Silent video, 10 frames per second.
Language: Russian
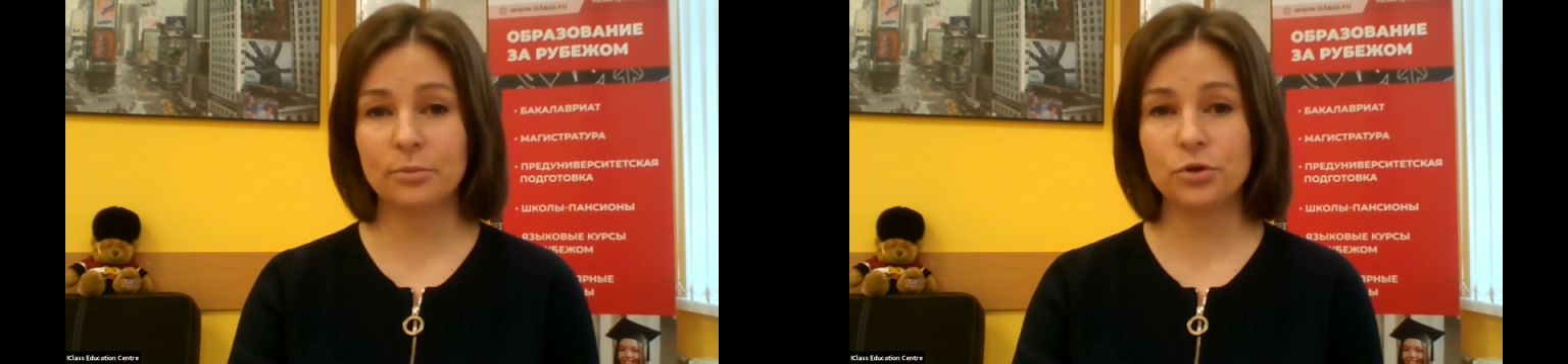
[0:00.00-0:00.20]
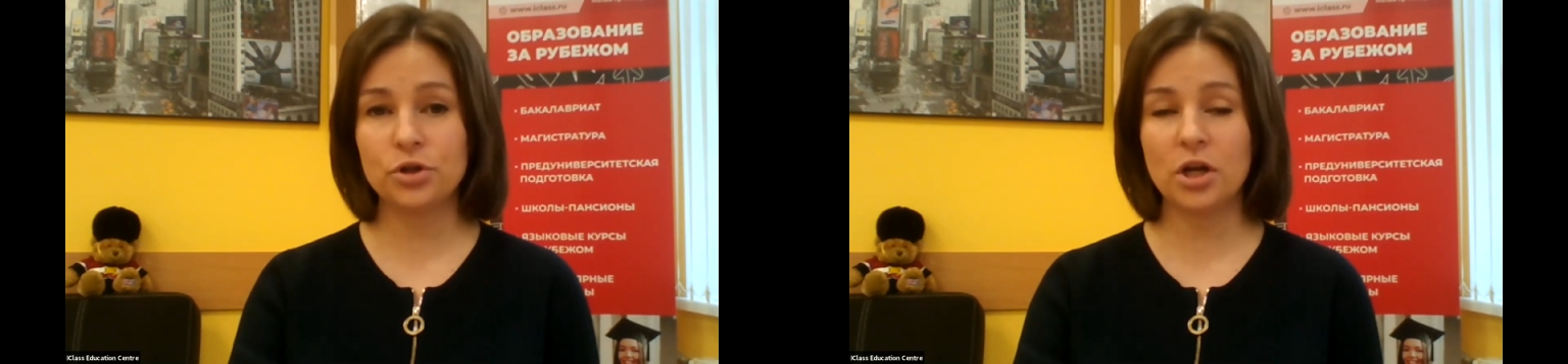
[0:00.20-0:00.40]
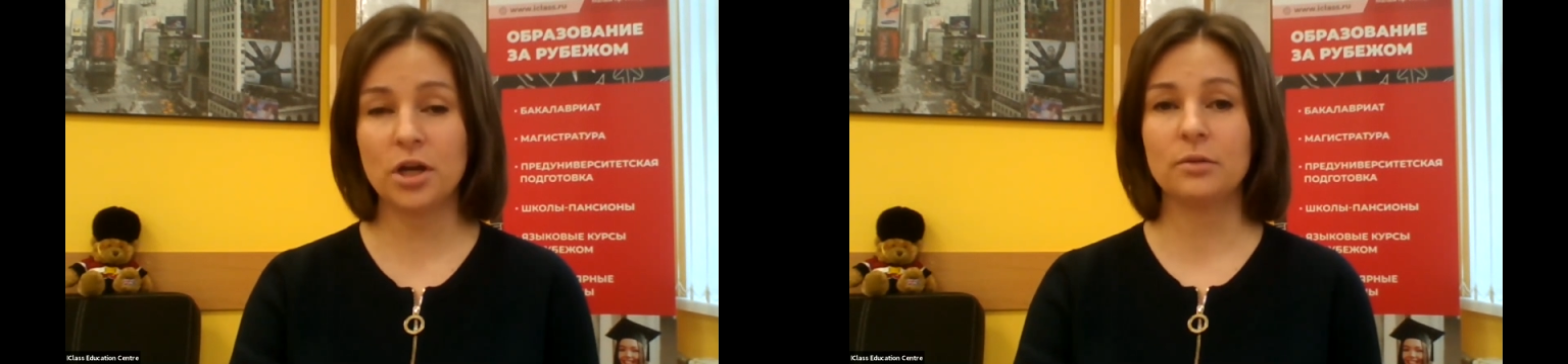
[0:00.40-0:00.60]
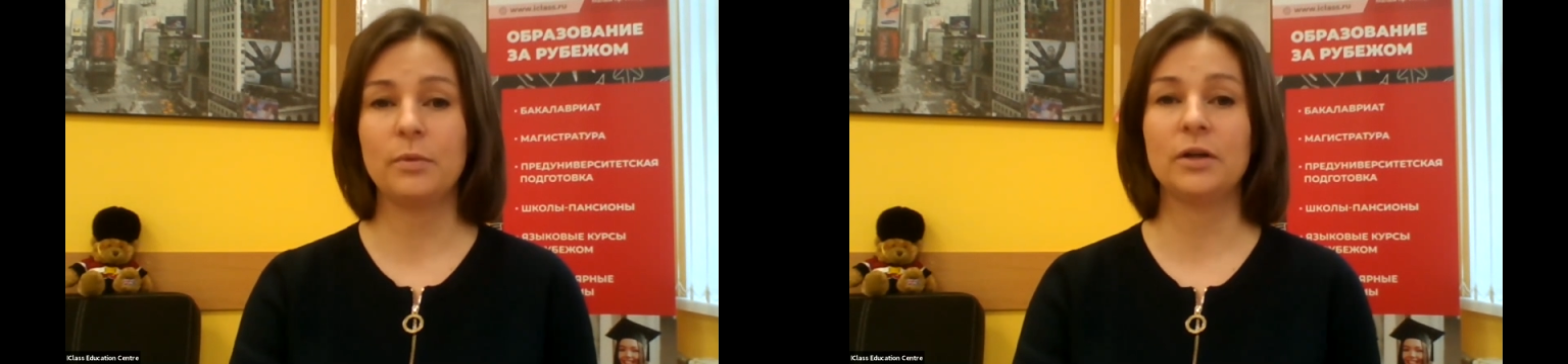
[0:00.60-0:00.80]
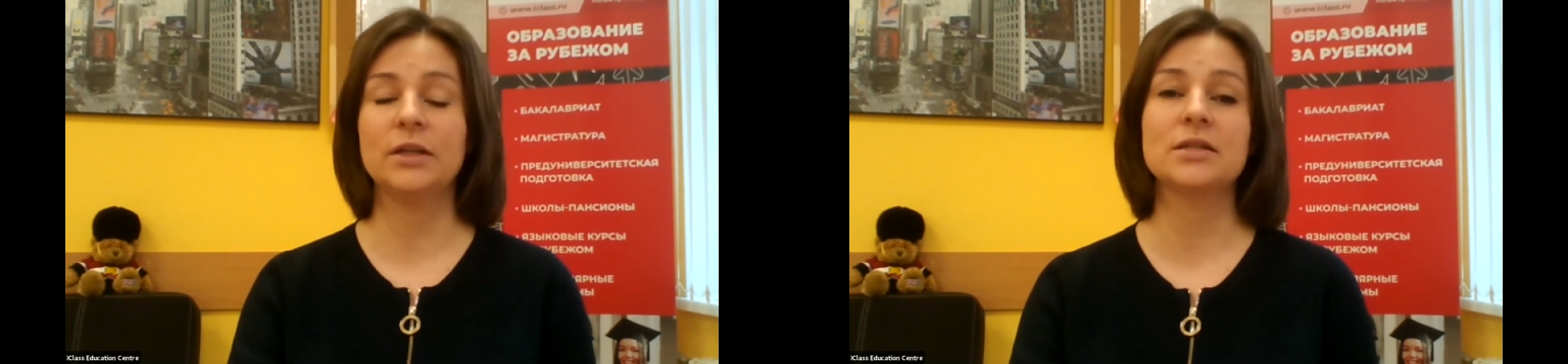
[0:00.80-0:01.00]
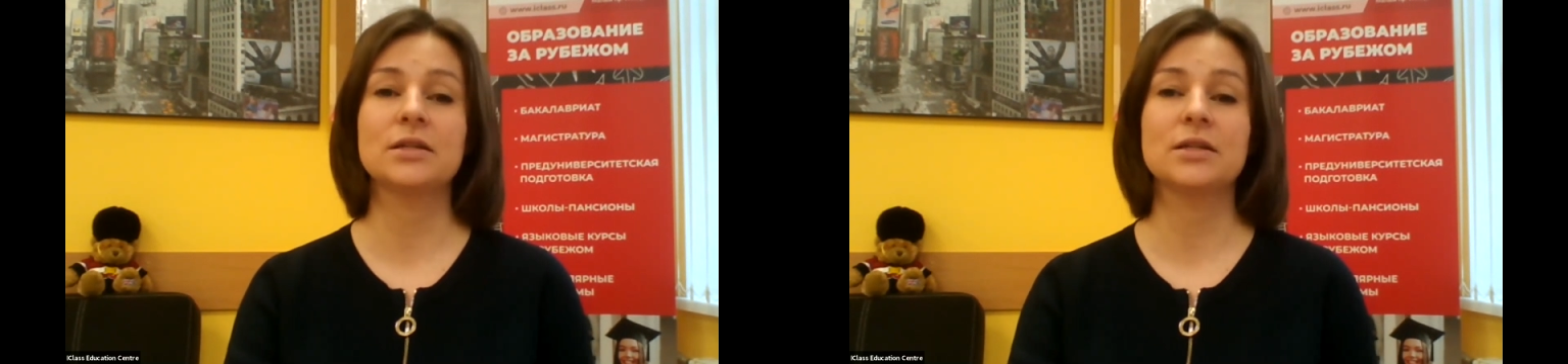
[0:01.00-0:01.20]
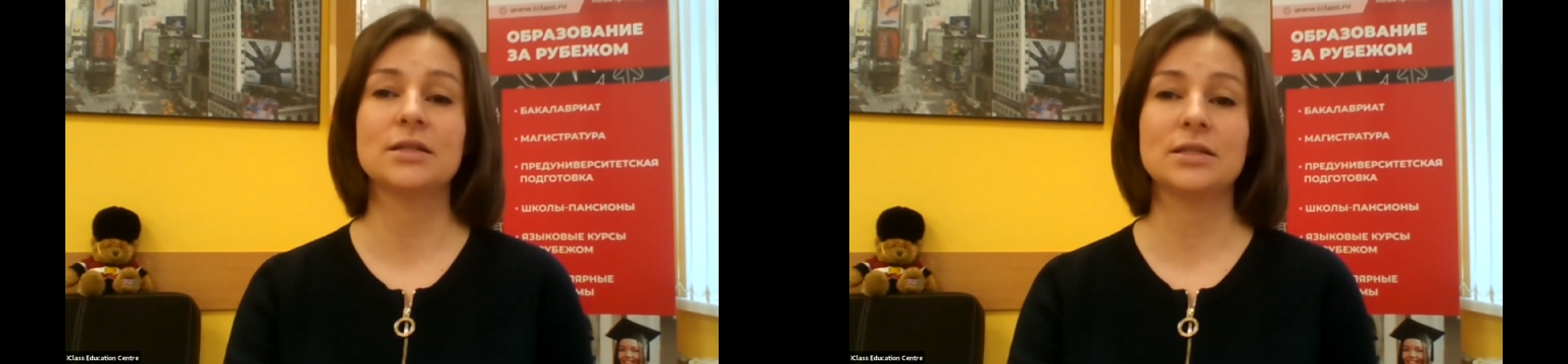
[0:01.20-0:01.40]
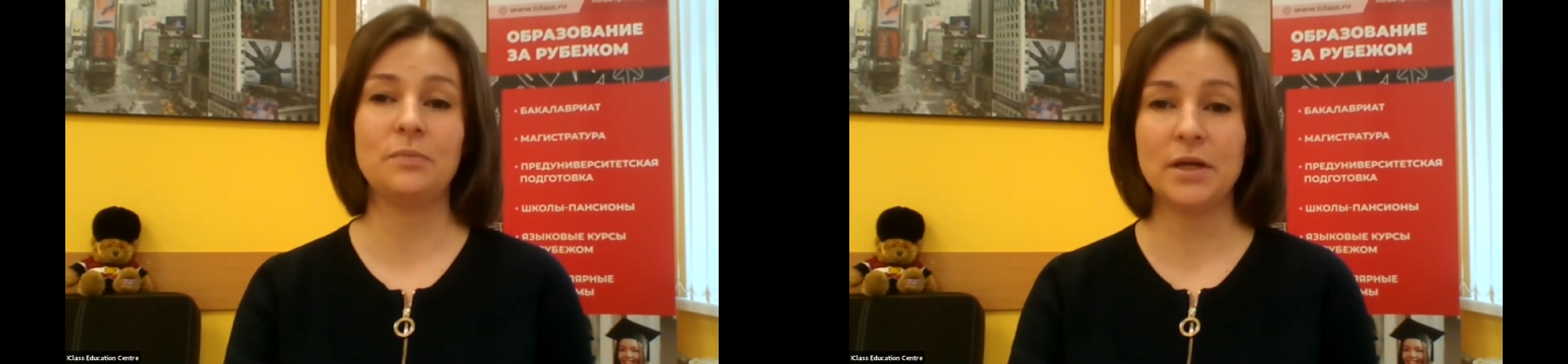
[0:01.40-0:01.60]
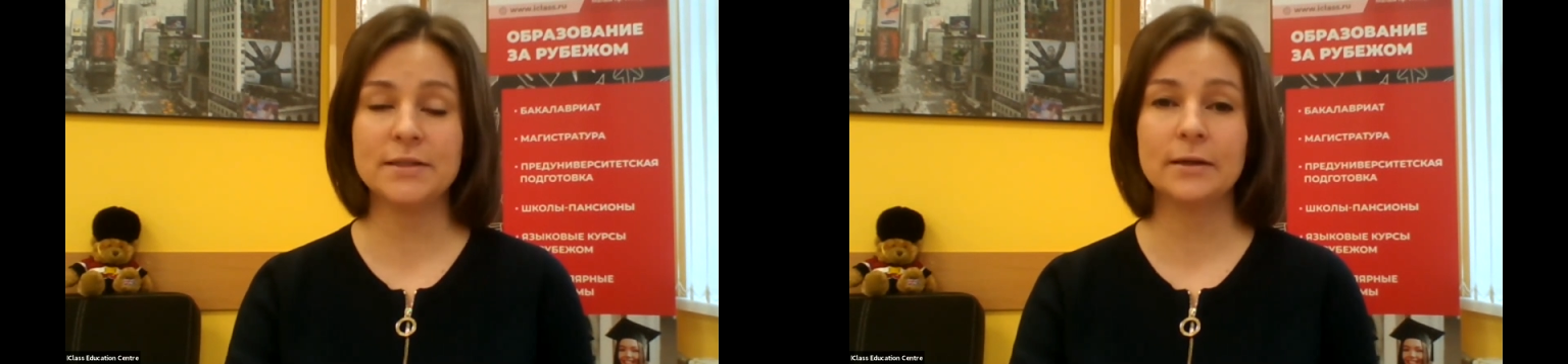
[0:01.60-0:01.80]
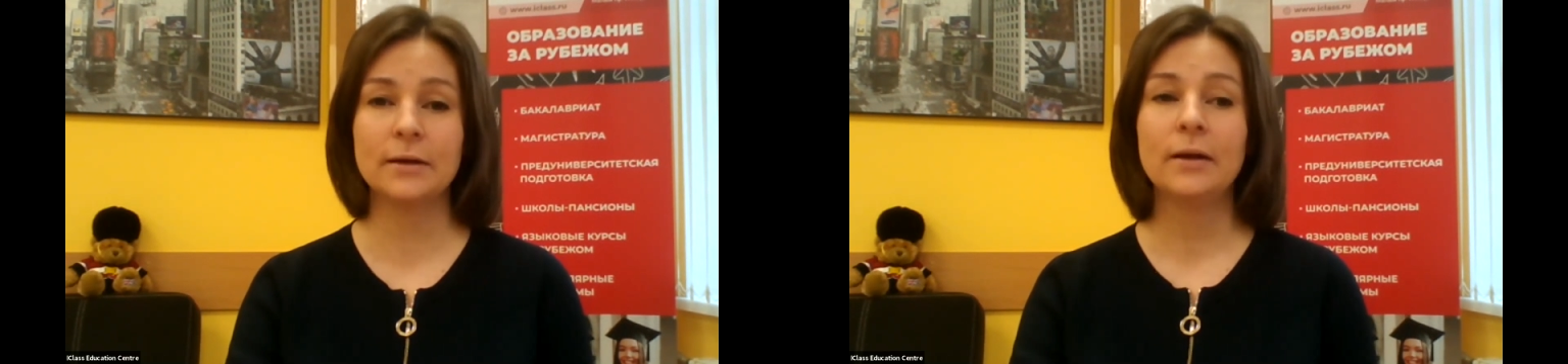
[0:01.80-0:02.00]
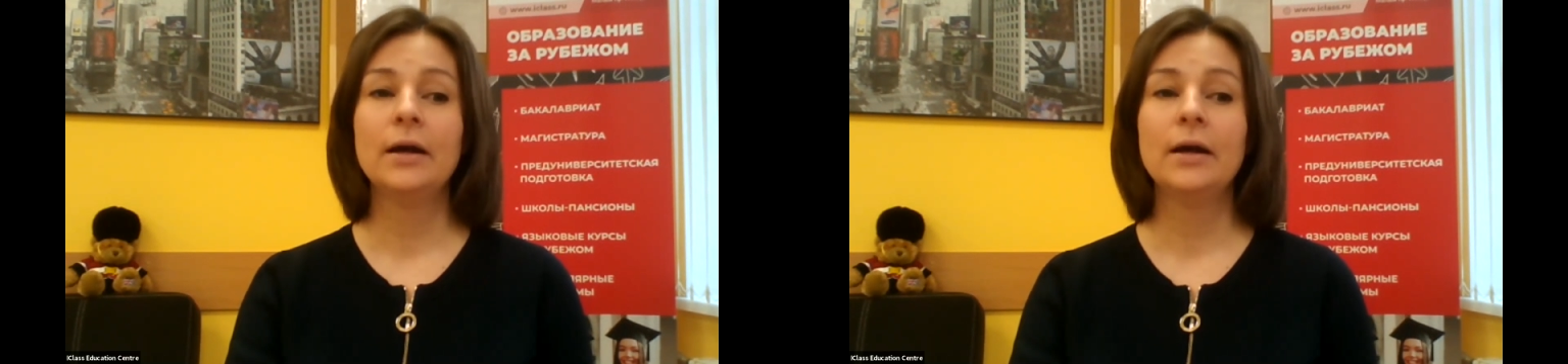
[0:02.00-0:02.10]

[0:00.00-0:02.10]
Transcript: обучение, дополнительные стипендии.